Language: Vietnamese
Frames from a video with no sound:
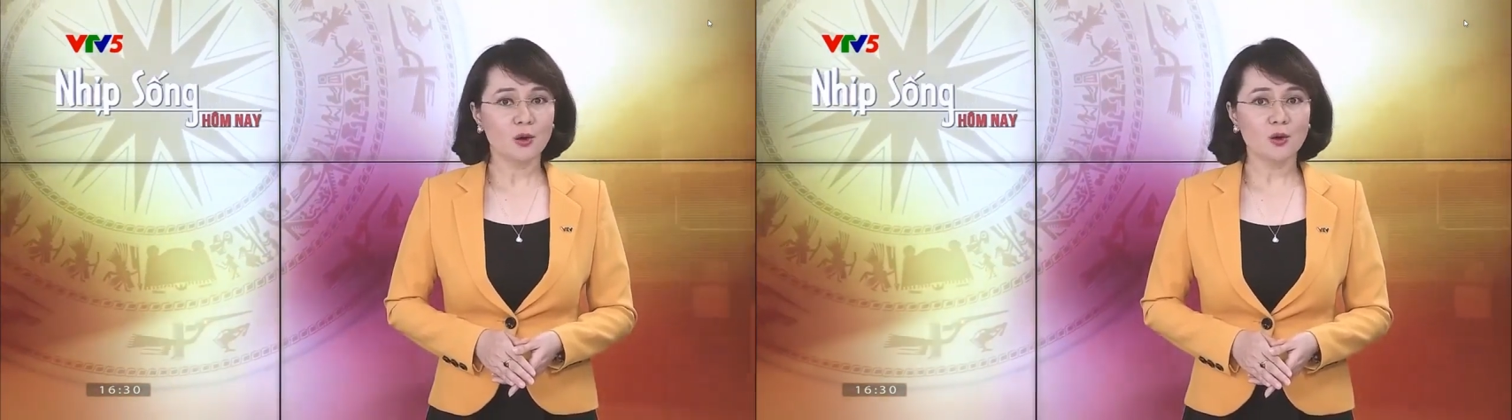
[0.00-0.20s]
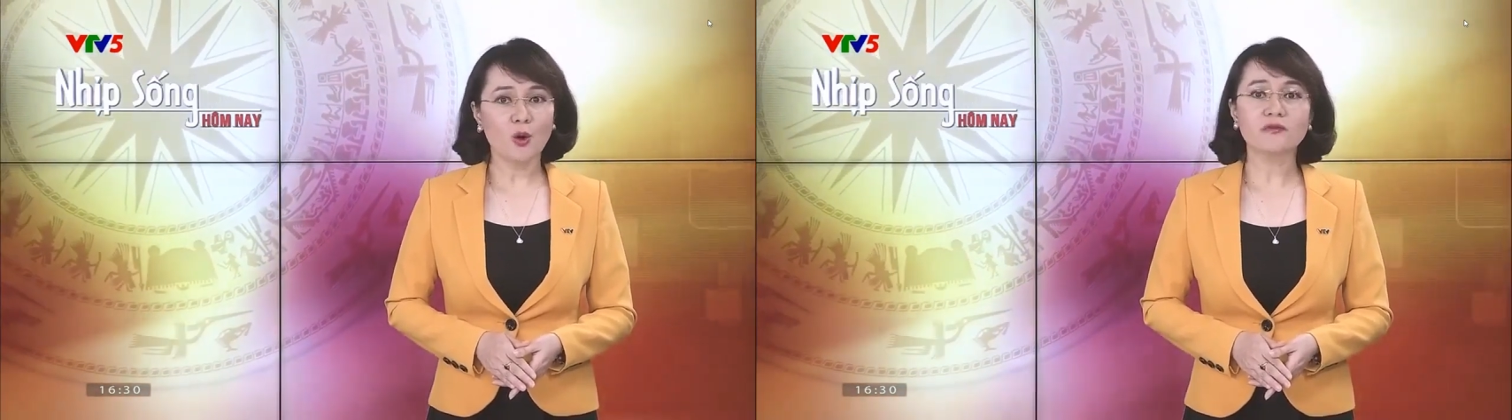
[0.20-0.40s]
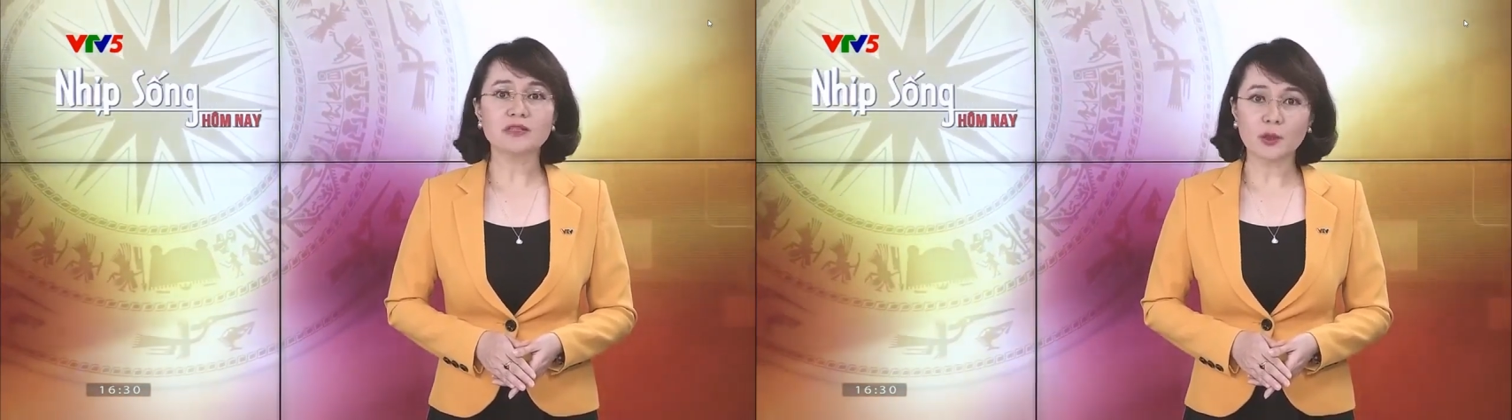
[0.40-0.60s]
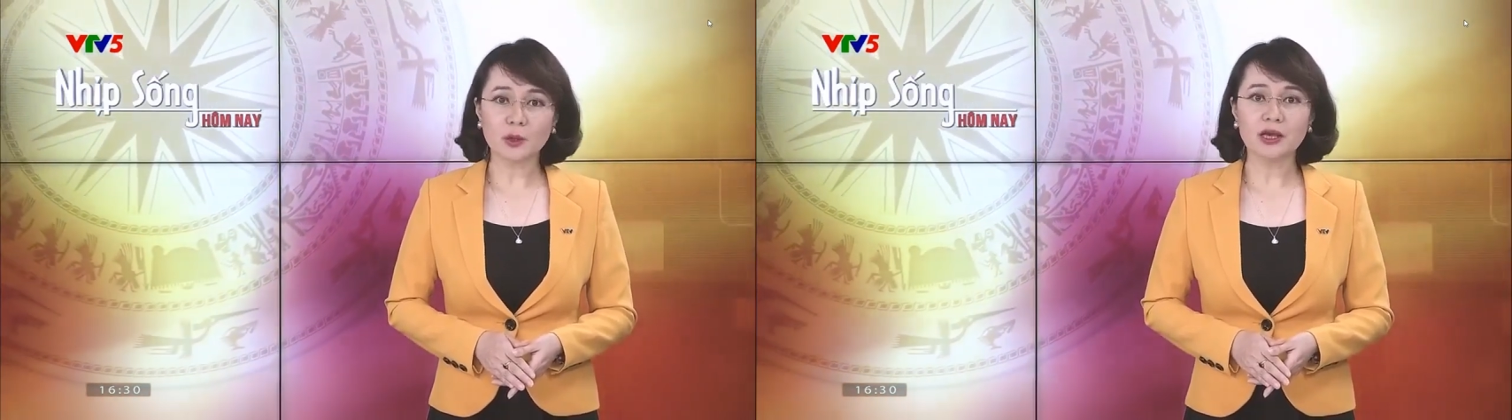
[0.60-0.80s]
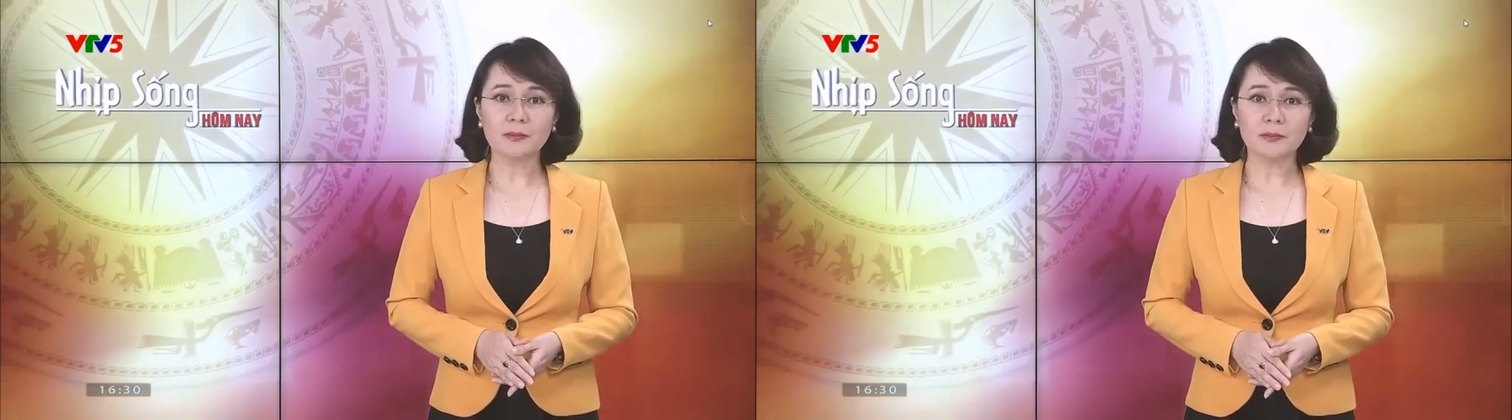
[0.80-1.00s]
Đối với doanh
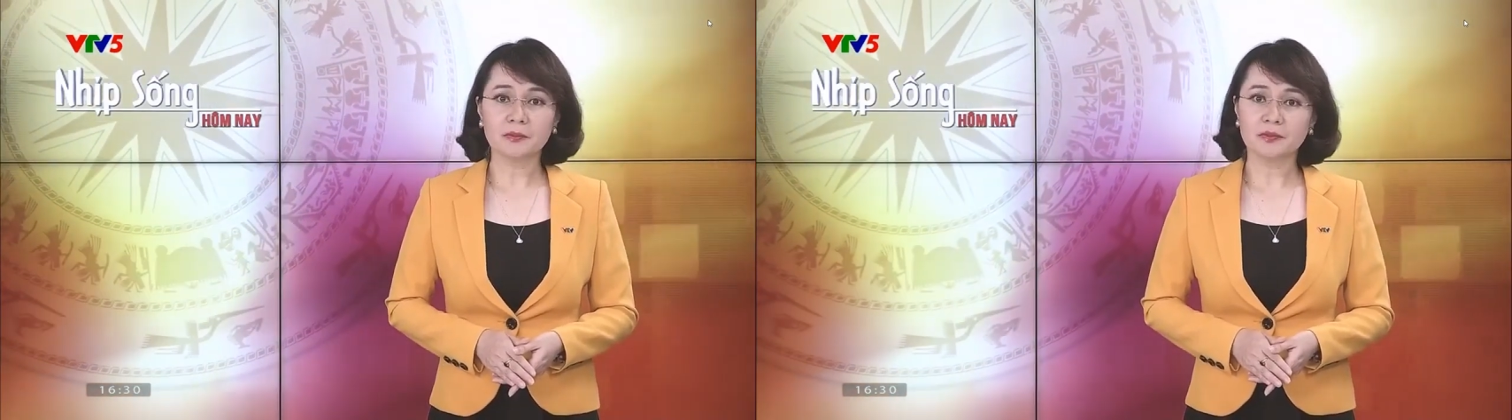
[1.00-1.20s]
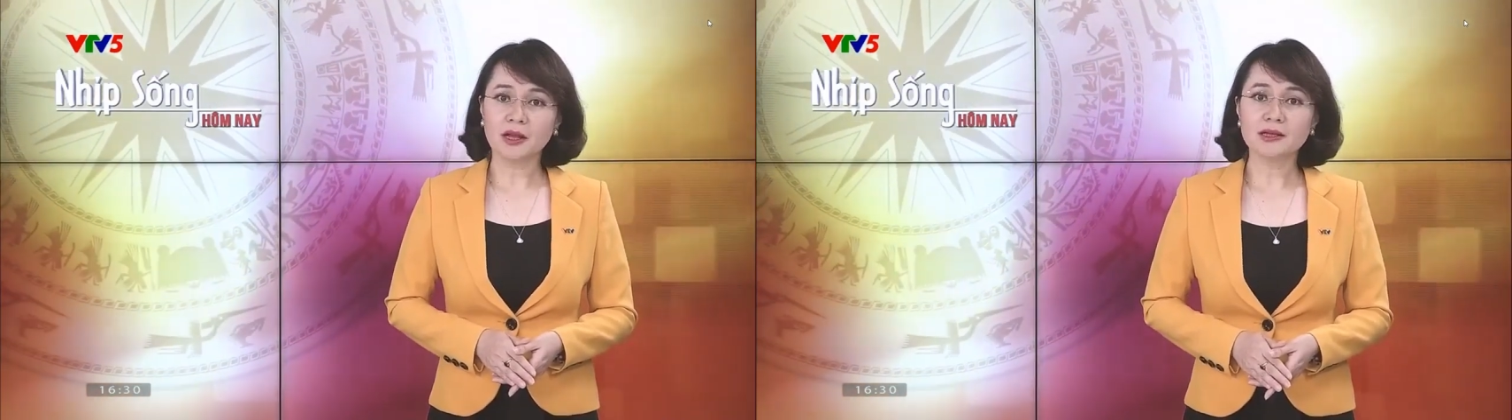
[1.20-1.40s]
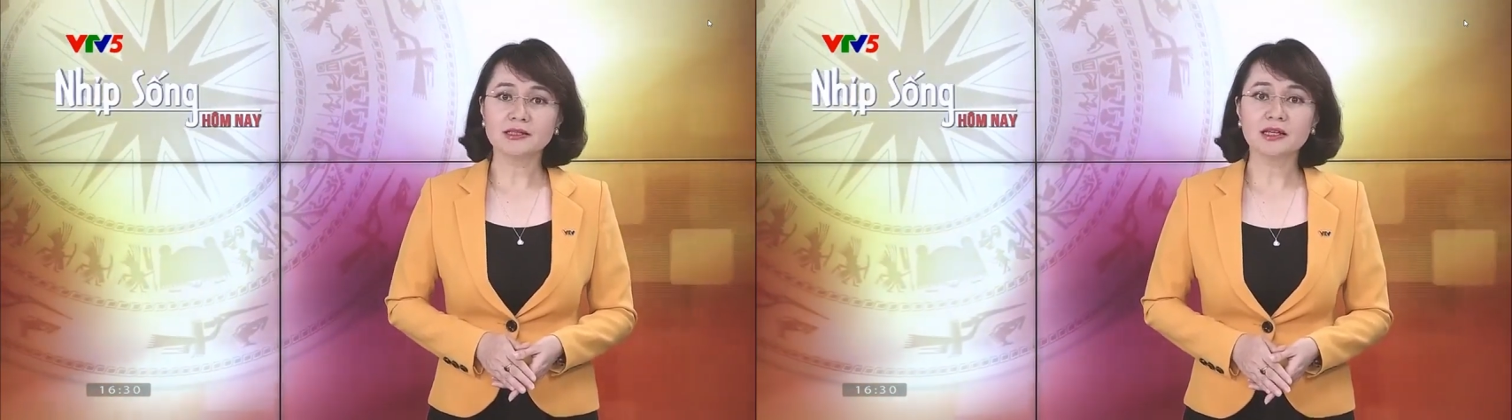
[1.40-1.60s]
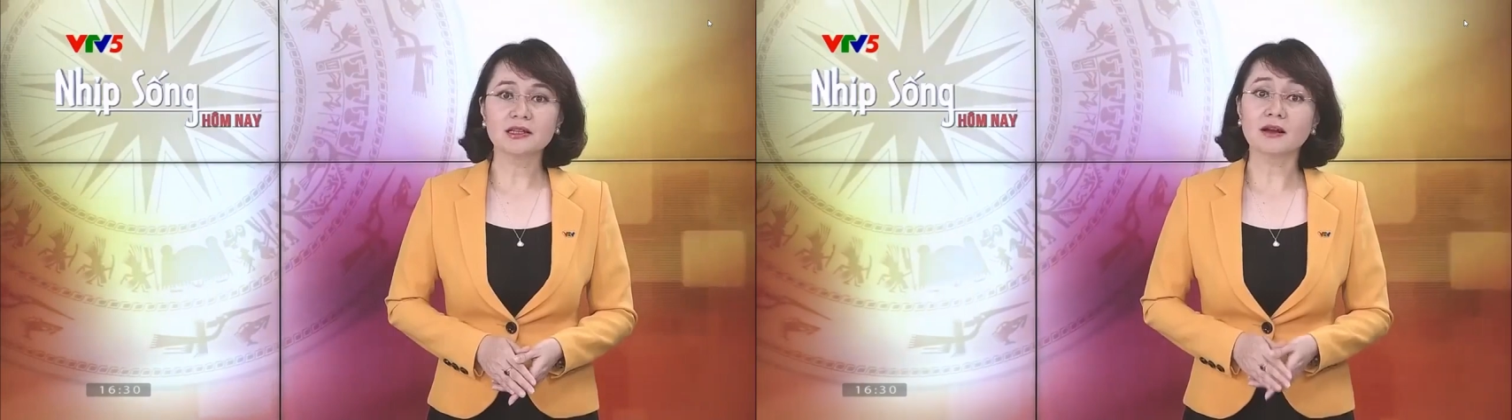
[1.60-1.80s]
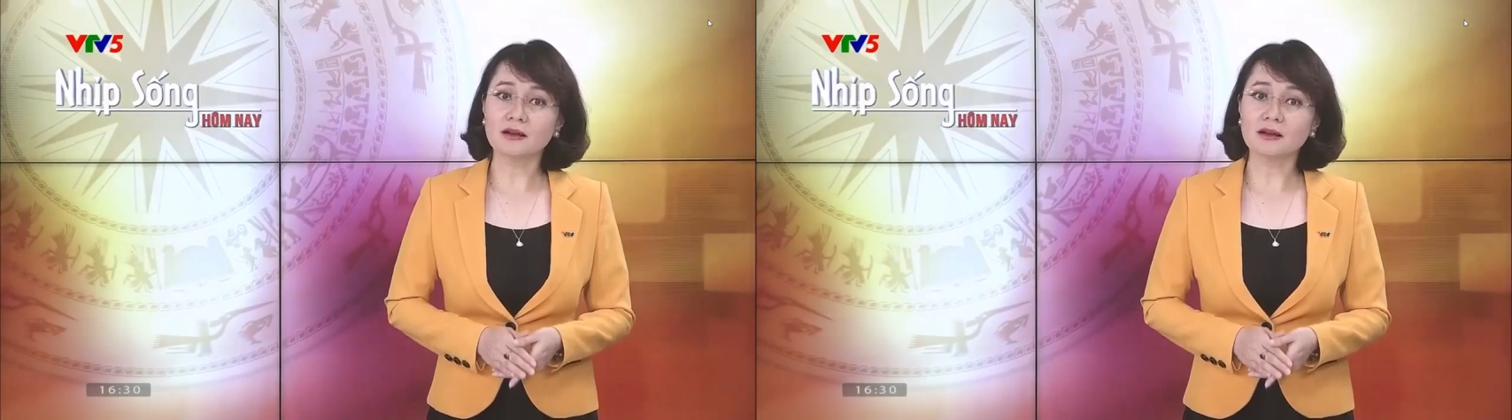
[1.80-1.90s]
nghiệp, đây chính là